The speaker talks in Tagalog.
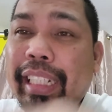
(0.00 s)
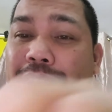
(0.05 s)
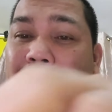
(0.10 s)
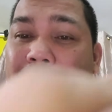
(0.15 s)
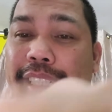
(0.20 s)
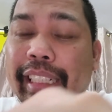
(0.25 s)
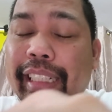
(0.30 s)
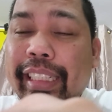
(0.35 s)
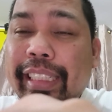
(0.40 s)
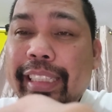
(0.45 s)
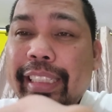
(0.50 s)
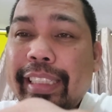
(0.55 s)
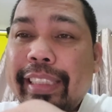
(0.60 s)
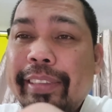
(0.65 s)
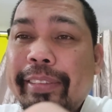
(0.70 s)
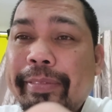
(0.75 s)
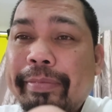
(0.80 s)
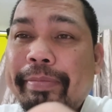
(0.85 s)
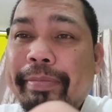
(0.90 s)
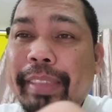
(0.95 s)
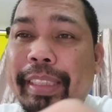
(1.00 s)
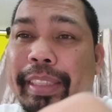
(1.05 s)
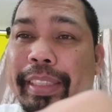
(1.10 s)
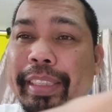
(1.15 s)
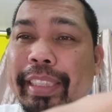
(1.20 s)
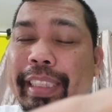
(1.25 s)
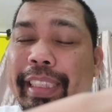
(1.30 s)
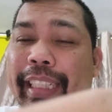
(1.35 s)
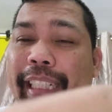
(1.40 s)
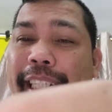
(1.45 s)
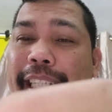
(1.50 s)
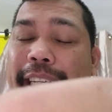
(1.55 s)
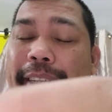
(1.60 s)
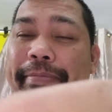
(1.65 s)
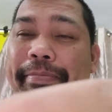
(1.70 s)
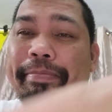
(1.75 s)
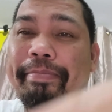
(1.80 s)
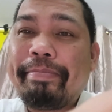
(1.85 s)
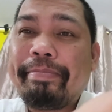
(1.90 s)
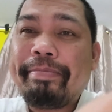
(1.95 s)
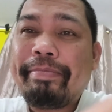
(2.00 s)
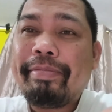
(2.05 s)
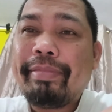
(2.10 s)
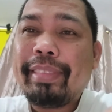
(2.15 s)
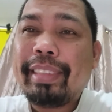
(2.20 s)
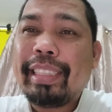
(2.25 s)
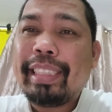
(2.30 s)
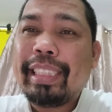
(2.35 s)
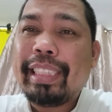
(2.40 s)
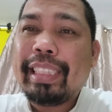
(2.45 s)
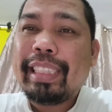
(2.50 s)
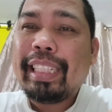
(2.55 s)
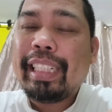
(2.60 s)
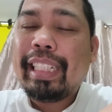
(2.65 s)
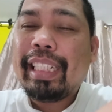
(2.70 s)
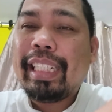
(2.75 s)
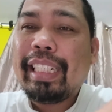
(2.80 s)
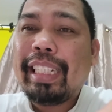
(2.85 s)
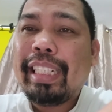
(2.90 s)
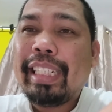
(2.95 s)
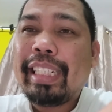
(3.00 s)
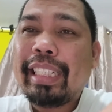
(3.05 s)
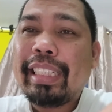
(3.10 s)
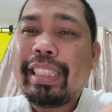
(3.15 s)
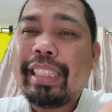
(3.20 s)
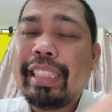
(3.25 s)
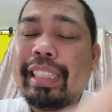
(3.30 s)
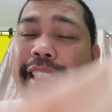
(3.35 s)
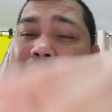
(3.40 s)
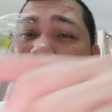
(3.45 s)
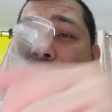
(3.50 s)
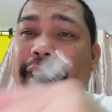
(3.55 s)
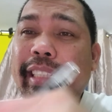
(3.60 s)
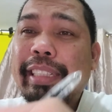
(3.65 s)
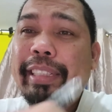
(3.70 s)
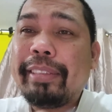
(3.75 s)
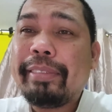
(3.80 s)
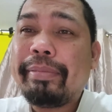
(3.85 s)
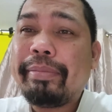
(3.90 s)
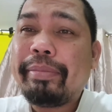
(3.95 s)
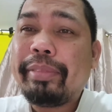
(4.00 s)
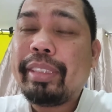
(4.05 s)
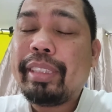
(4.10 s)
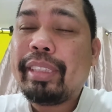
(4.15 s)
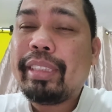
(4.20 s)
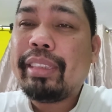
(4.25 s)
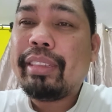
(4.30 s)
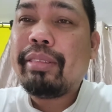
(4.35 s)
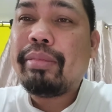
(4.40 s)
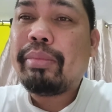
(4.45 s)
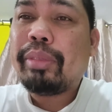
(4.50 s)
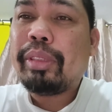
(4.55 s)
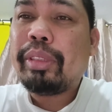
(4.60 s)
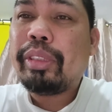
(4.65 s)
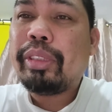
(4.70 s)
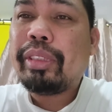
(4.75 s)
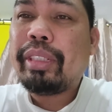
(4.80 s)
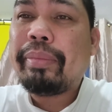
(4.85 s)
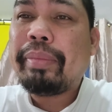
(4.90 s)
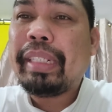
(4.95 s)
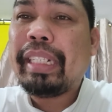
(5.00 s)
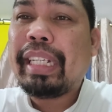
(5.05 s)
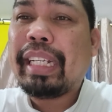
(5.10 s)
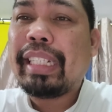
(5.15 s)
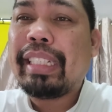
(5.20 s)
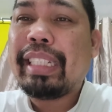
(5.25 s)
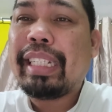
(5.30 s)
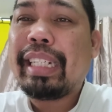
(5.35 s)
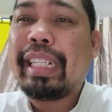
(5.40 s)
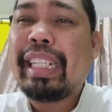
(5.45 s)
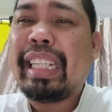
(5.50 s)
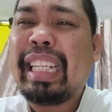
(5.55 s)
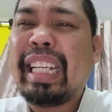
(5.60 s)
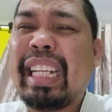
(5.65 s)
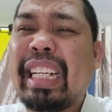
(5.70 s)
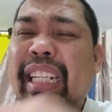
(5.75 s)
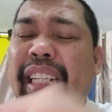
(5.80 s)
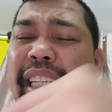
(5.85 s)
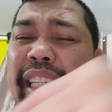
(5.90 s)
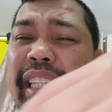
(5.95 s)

um, hirap. Eh, kasi yung bunso namin nagkasakit na,